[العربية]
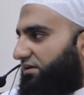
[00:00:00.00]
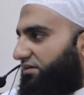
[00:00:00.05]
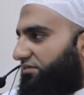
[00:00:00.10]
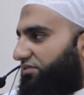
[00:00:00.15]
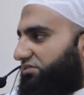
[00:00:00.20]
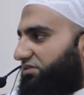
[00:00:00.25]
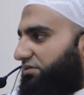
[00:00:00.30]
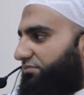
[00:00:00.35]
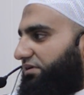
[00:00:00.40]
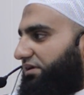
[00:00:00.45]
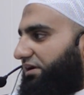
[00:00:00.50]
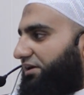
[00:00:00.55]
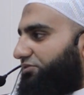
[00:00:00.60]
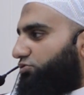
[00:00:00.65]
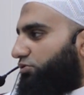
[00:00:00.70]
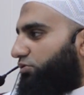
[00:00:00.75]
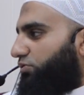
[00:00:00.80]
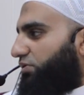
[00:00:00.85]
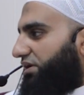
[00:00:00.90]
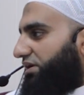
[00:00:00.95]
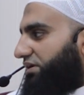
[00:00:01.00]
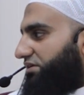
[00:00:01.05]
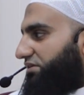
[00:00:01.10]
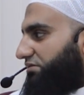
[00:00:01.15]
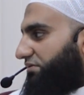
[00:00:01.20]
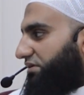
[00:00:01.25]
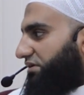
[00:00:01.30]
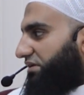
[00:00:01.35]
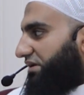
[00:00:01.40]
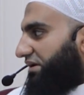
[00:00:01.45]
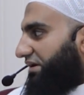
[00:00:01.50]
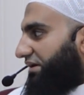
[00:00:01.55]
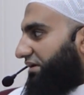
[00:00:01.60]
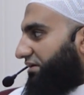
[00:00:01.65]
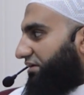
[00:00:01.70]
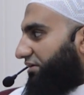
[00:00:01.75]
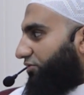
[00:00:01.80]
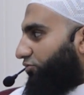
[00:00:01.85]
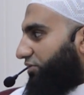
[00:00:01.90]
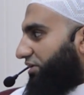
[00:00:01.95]
فطبيعة الواحد منا
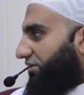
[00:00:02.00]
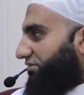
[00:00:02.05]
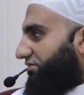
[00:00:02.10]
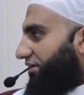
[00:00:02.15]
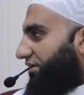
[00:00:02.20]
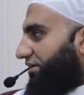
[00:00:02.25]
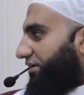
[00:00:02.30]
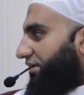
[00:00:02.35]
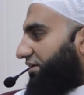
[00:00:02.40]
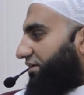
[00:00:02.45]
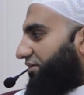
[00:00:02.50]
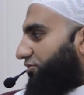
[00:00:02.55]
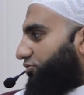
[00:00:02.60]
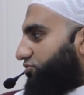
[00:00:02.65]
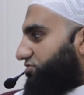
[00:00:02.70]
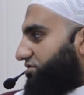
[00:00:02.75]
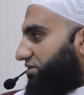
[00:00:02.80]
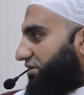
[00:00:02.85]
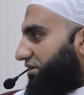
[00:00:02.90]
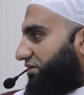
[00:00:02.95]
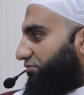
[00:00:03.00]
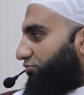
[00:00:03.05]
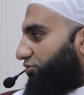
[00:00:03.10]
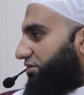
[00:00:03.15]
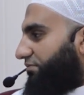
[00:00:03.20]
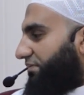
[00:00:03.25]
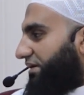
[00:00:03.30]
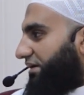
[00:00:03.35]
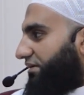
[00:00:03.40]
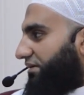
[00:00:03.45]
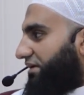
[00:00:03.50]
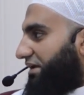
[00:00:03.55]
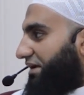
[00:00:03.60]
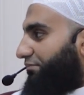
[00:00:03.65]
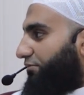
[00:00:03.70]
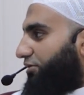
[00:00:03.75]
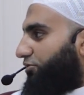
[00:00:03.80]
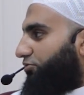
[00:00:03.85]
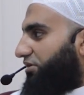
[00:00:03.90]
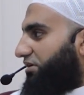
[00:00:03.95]
أنه يدعي أنه سليم الإيمان
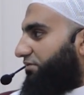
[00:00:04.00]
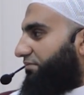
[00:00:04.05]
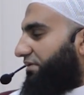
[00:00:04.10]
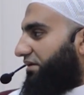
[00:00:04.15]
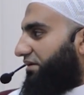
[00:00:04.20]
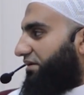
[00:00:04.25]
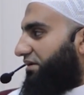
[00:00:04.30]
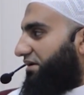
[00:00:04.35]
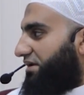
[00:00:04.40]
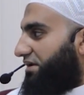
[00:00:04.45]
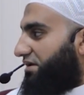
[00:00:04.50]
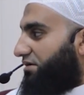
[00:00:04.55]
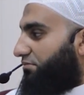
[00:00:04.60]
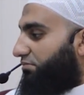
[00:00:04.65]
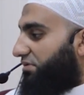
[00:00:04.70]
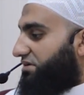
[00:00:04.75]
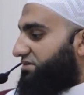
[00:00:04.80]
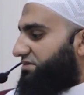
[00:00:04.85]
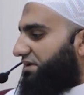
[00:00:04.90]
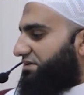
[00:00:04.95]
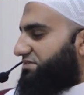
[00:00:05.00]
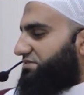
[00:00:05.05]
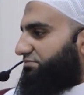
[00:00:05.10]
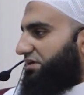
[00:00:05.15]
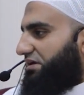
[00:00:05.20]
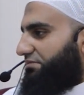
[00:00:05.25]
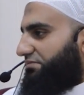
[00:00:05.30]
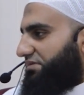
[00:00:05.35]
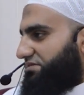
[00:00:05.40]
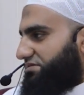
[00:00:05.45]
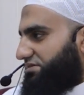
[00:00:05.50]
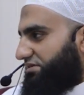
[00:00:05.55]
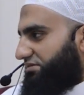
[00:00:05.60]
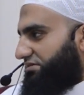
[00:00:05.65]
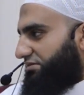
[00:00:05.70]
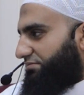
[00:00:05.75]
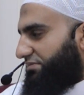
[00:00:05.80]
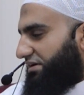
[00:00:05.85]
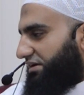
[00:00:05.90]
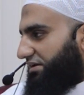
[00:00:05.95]
كامل الإيمان بس لازم دايما تزيد
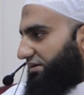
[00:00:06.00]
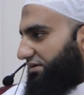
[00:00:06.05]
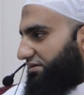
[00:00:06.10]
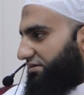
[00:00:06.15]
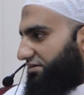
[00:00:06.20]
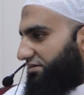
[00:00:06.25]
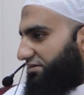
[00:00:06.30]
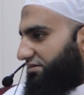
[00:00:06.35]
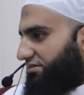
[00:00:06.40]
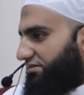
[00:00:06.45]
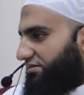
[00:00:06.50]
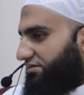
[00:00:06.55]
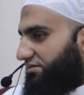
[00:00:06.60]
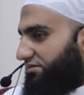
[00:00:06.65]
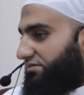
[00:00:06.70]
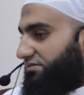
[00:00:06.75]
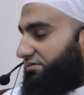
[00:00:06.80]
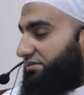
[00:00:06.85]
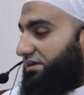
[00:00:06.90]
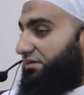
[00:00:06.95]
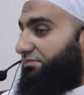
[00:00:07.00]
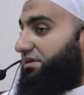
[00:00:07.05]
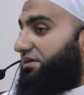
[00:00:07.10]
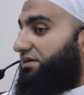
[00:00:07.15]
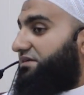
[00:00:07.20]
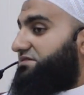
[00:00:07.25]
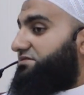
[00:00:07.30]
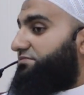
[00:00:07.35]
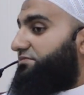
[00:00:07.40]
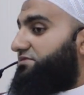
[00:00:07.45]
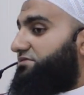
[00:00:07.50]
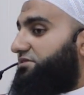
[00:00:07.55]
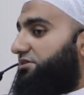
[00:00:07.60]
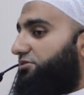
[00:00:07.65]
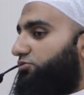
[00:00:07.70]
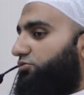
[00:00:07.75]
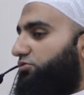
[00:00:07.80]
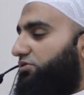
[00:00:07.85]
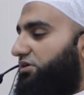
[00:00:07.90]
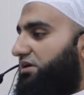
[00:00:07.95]
إيمانك دايما لازم
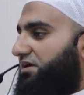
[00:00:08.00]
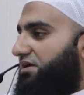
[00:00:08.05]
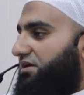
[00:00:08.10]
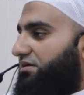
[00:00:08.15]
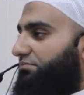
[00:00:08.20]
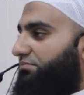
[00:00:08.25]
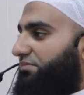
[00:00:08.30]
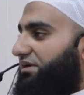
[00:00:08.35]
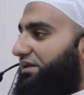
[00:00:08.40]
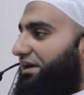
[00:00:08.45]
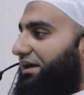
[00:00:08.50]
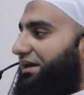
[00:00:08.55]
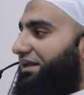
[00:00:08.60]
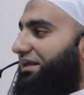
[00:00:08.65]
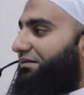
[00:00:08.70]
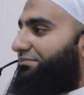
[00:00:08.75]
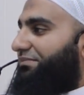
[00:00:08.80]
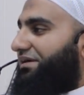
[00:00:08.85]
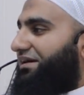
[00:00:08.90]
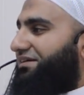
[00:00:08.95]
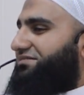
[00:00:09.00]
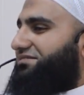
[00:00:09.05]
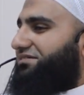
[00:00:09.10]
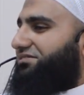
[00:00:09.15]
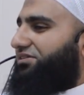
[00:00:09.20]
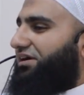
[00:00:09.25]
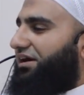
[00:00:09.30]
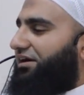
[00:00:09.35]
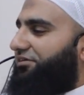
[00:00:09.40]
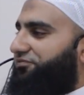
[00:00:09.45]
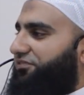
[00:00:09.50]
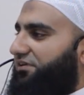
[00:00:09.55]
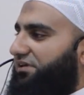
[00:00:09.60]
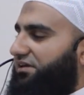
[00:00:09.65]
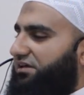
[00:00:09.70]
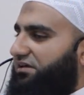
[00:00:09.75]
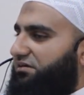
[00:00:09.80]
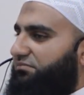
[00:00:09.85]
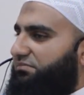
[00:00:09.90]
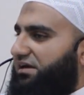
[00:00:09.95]
تزينه من علامات ضعف
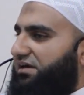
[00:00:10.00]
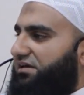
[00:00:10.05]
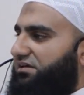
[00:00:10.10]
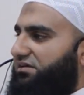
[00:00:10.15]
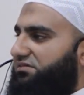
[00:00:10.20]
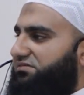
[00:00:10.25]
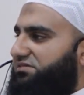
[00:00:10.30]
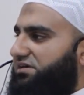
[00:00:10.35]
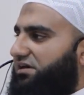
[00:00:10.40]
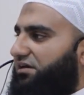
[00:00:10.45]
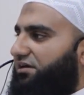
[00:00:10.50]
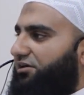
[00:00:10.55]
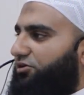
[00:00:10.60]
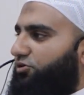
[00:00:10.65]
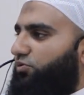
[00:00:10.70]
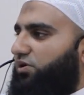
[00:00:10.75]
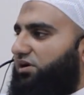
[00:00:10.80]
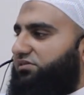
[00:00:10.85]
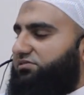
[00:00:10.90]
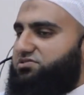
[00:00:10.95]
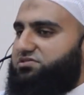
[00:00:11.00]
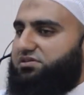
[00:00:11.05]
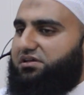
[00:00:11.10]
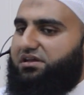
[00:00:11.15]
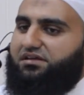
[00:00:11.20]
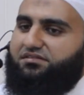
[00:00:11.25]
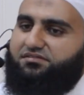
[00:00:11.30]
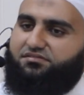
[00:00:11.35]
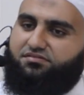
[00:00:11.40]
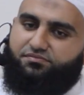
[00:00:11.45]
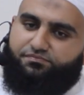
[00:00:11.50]
الإيمان تأخير وقت الصلاة